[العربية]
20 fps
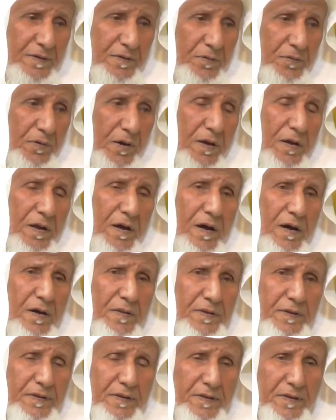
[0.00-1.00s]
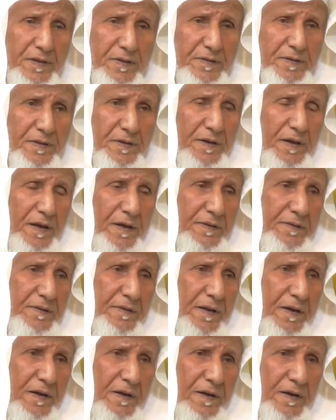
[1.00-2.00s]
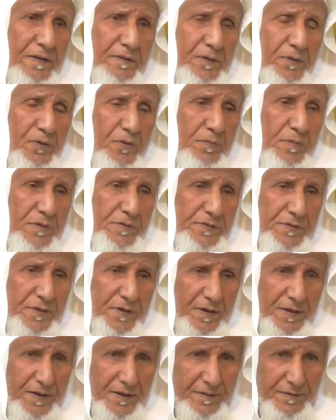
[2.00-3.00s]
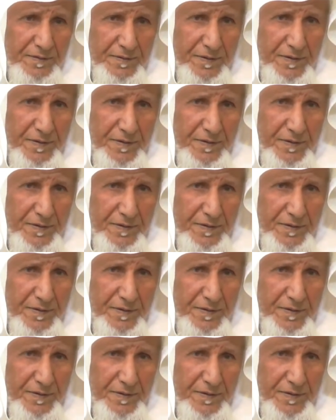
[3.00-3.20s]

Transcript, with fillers: وعلى هذا كذا الدنيا حتى تقوم الساعة